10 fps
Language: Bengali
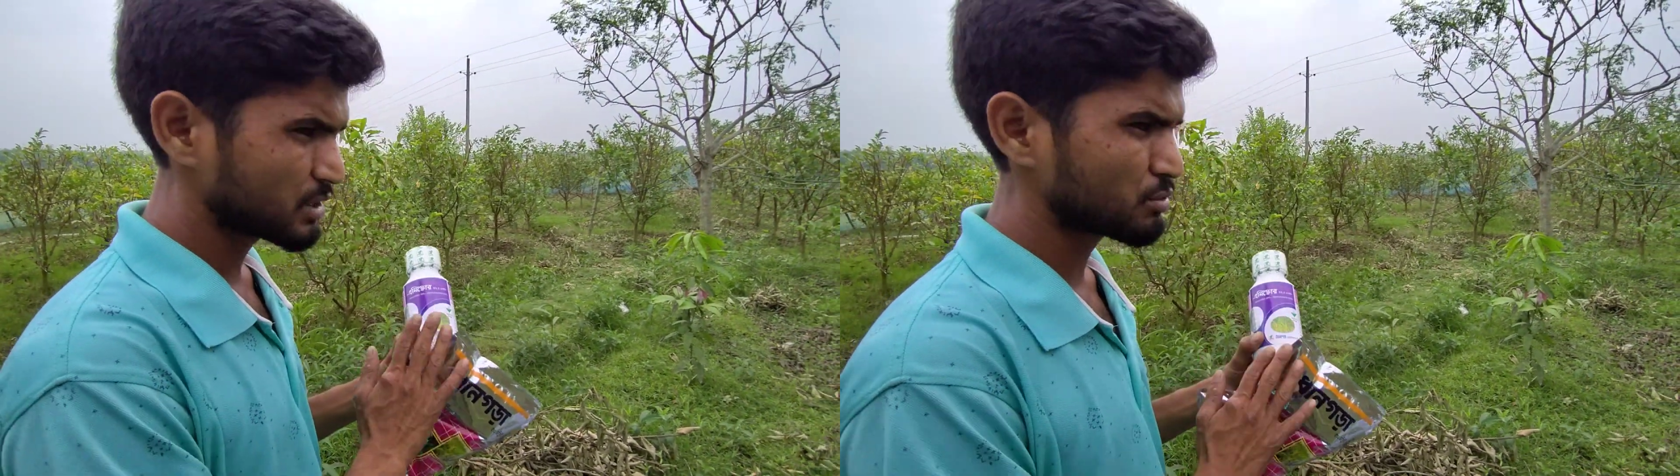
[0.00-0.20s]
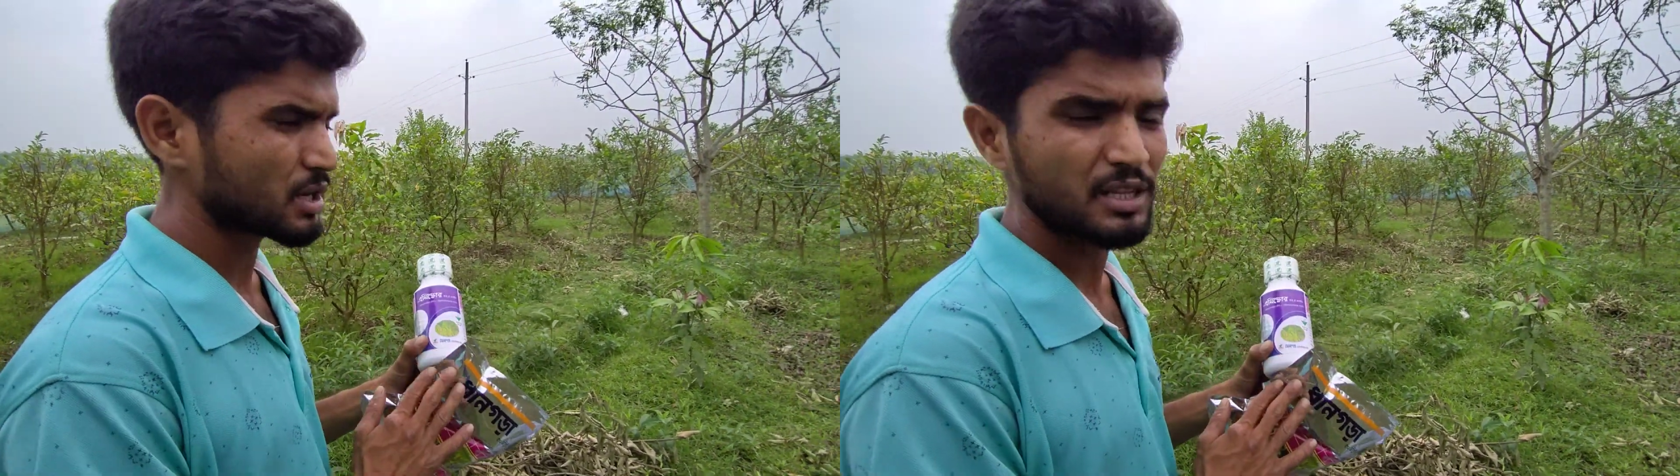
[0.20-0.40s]

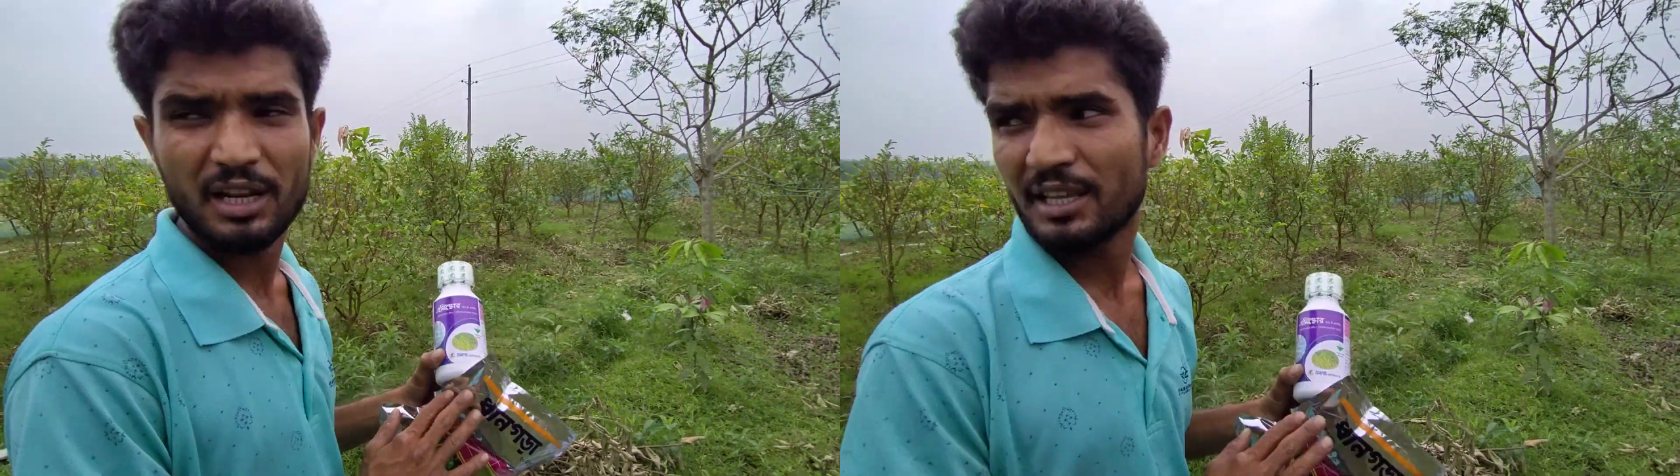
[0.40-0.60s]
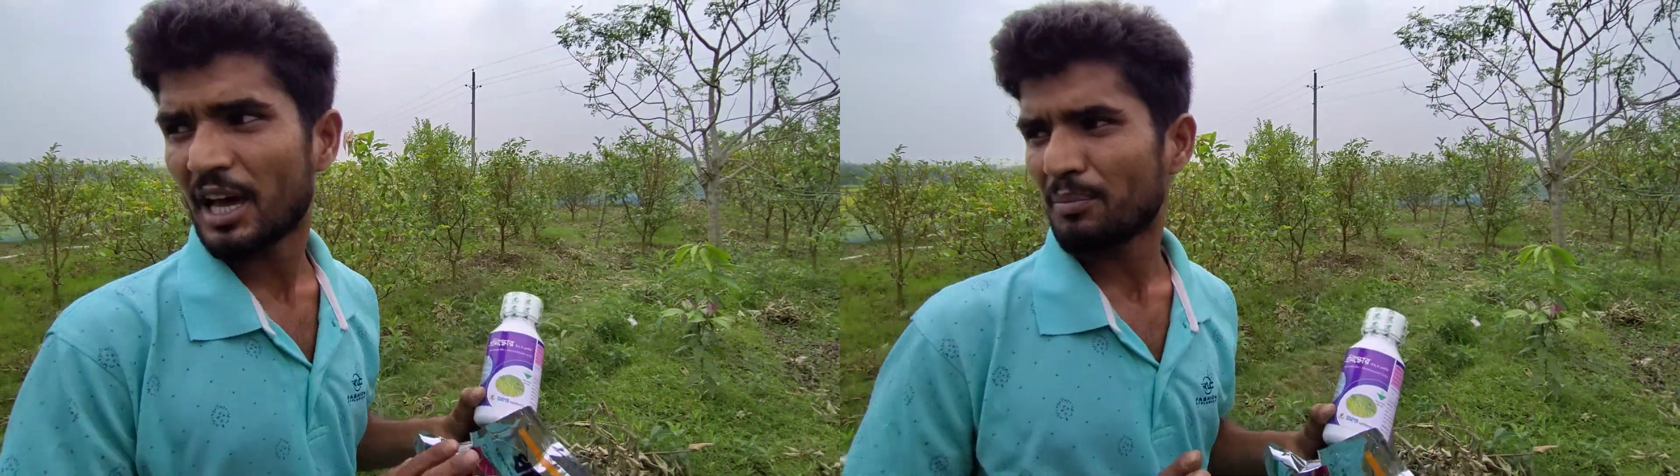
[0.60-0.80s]
এই দুটো
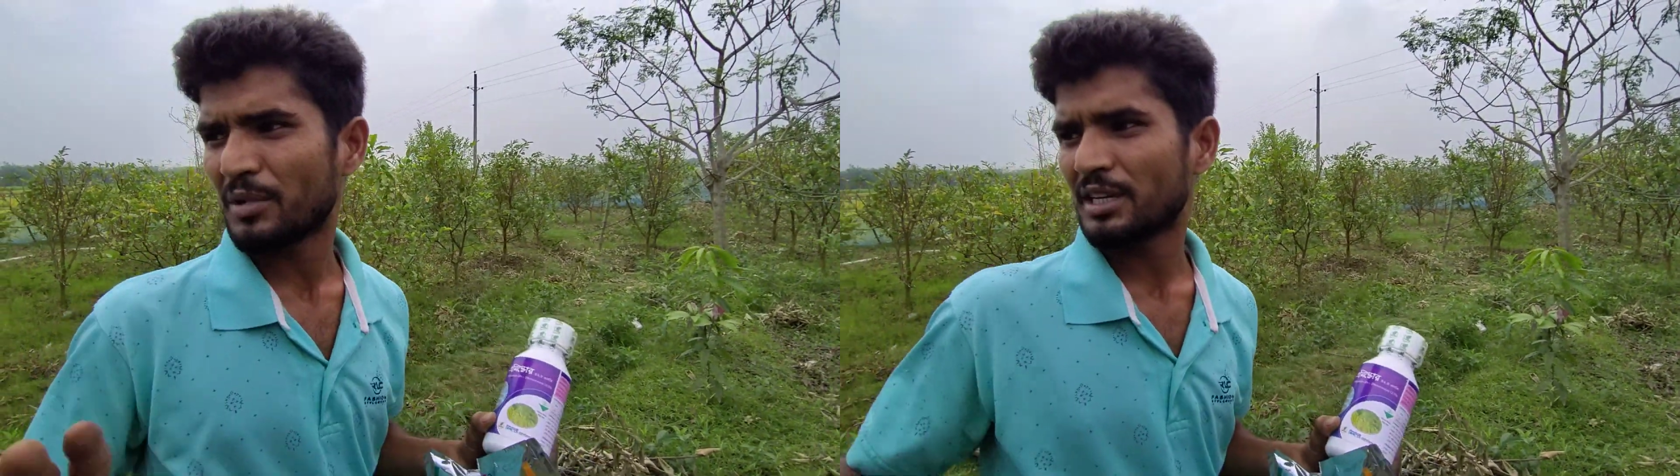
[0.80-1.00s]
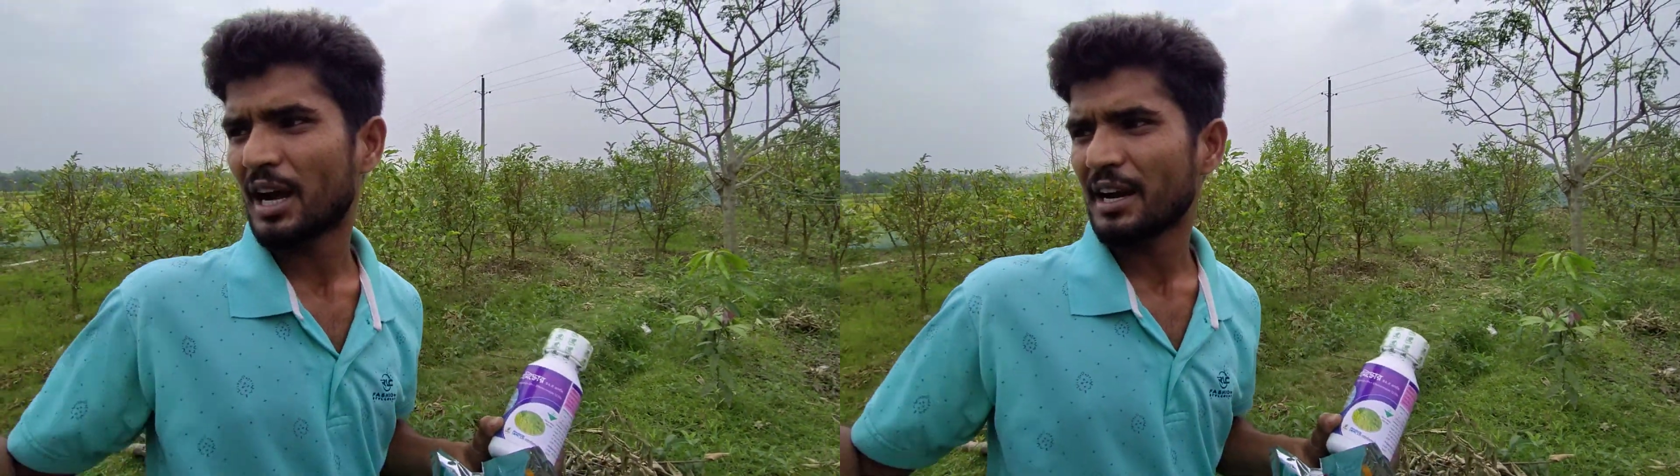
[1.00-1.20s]
দিলে যে আপনি